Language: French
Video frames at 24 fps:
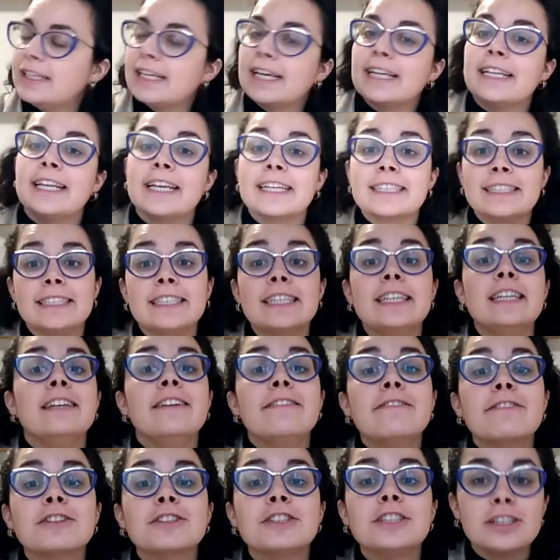dernière, c'était
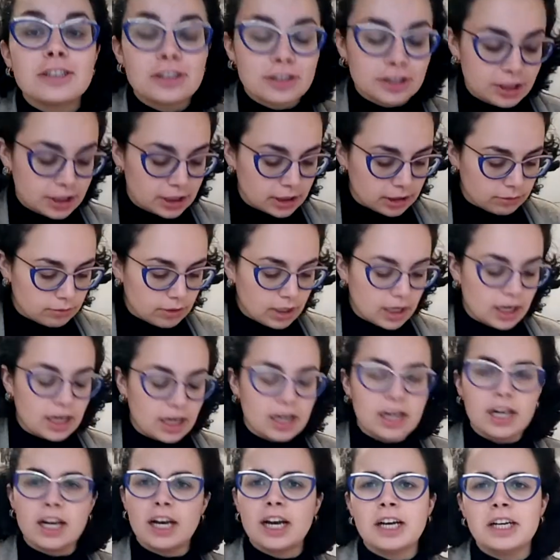l'évangile en chinois.
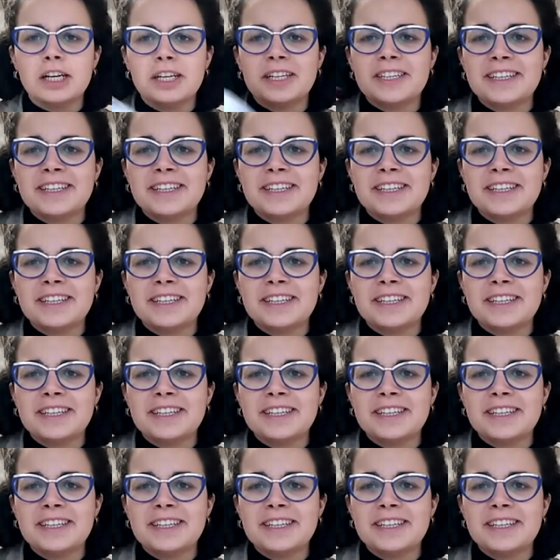Hein.